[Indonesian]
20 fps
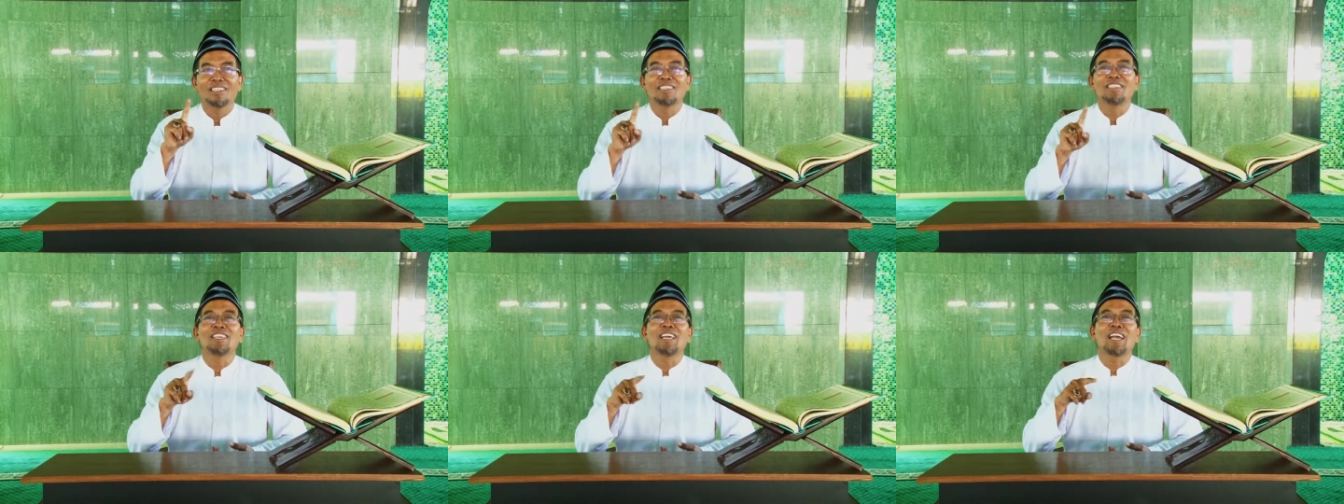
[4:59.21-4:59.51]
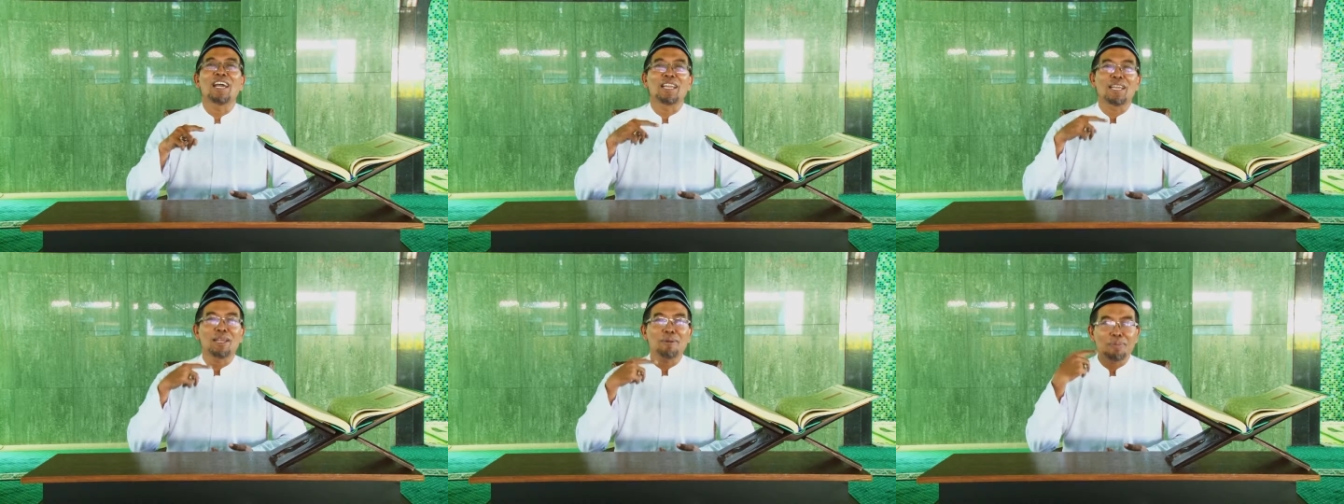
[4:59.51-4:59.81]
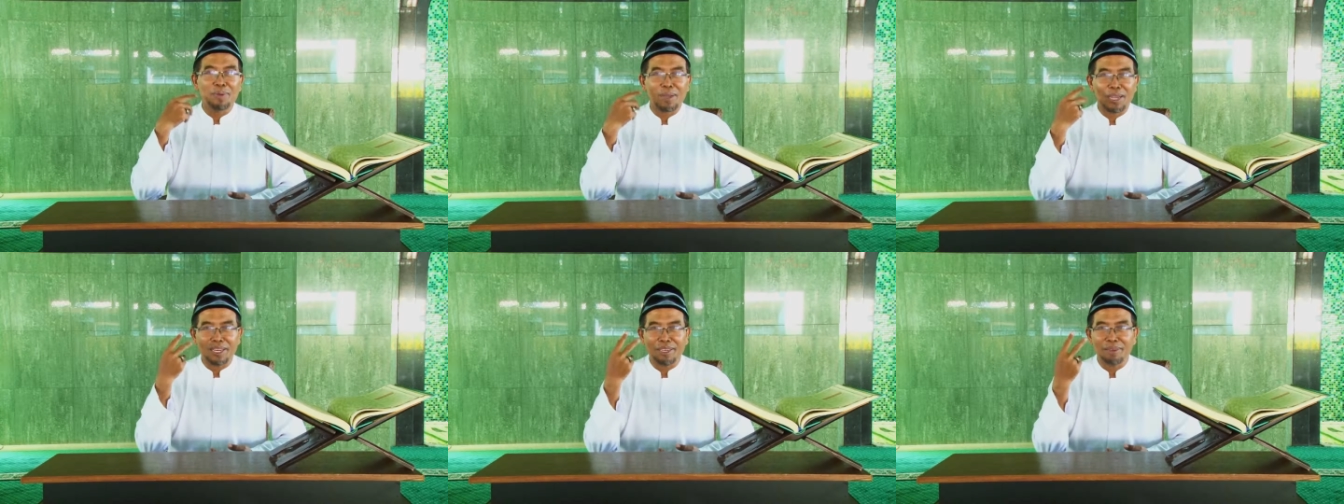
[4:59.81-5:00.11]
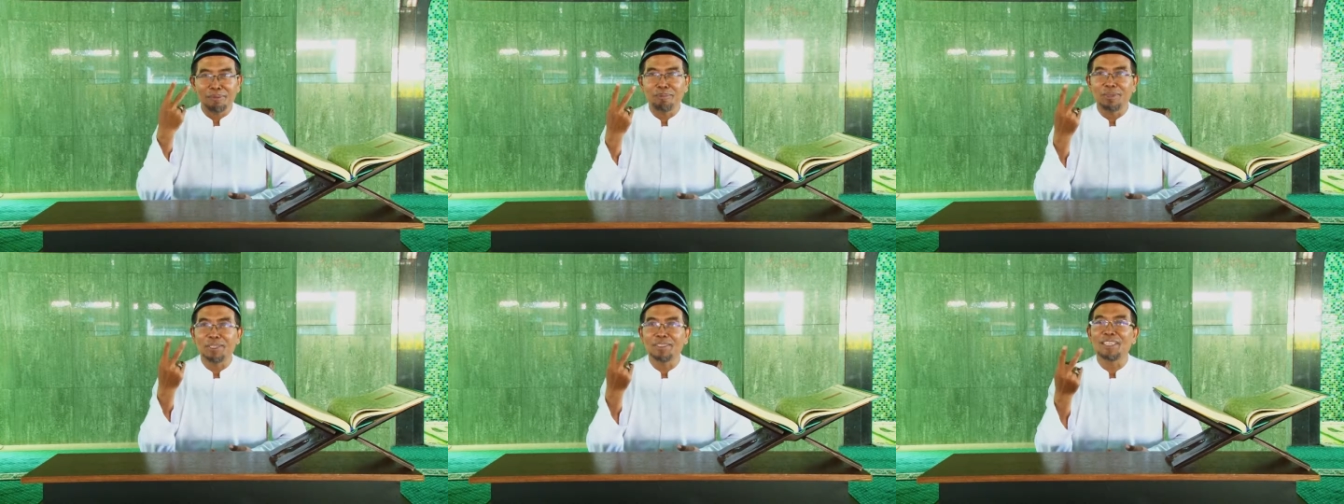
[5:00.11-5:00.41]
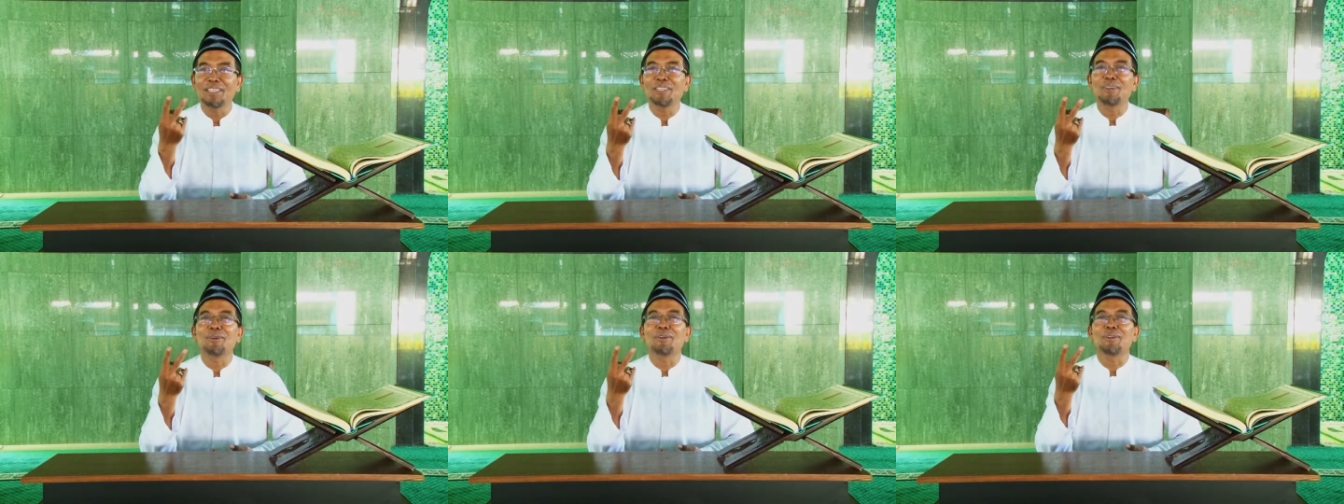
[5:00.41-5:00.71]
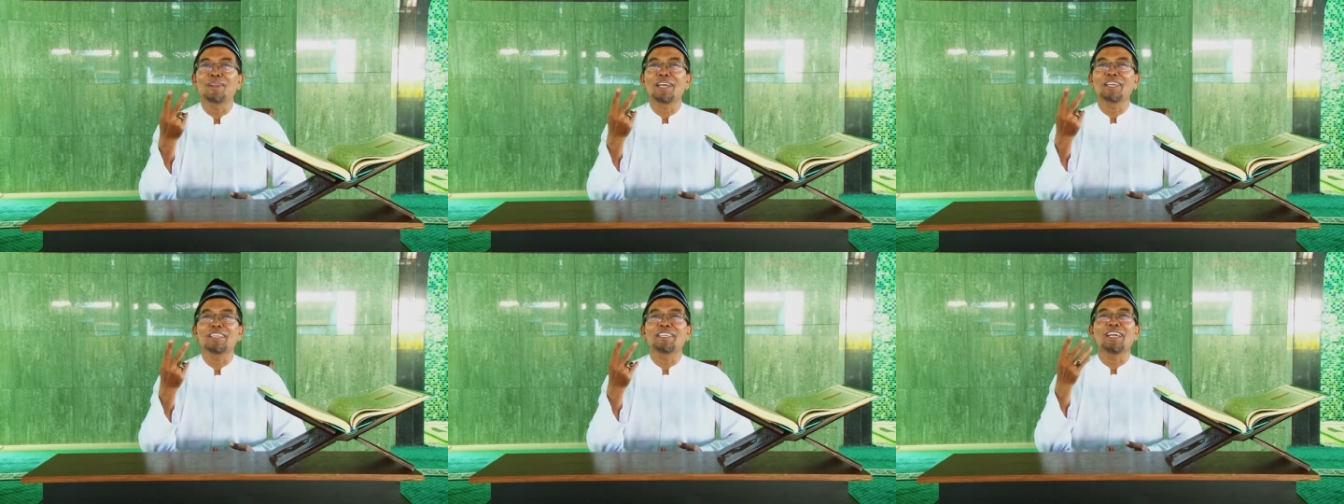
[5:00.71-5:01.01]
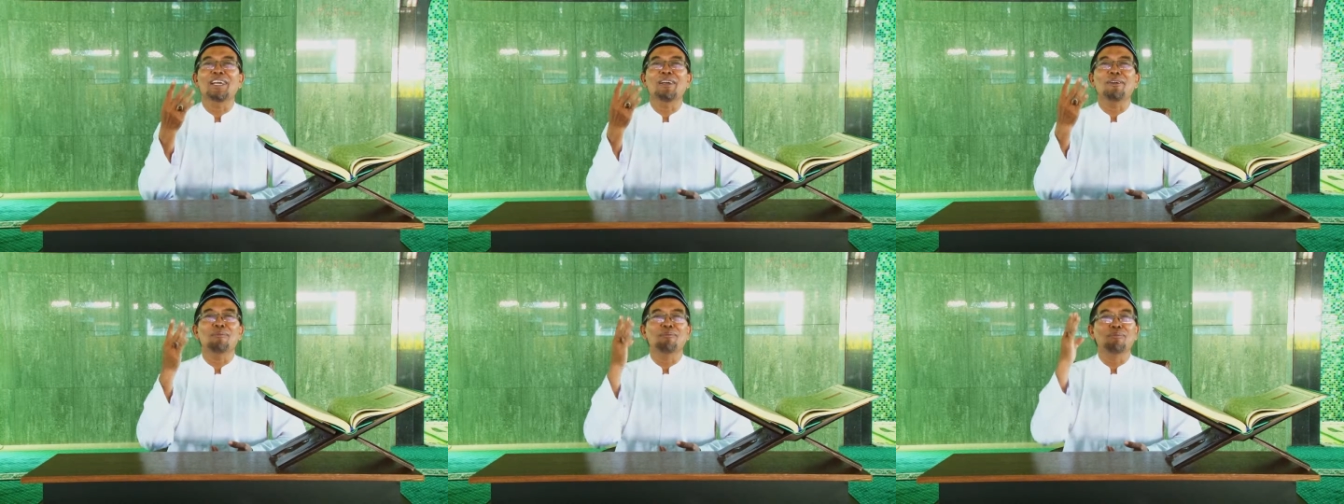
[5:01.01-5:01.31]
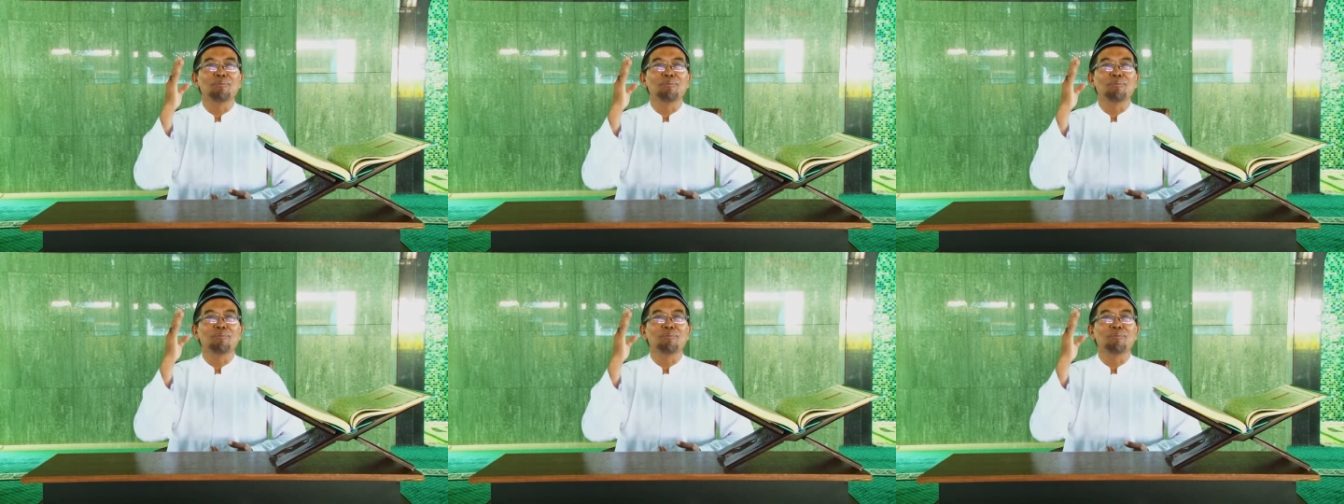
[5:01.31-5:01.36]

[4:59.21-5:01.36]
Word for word: diharapkan menjadi orang yang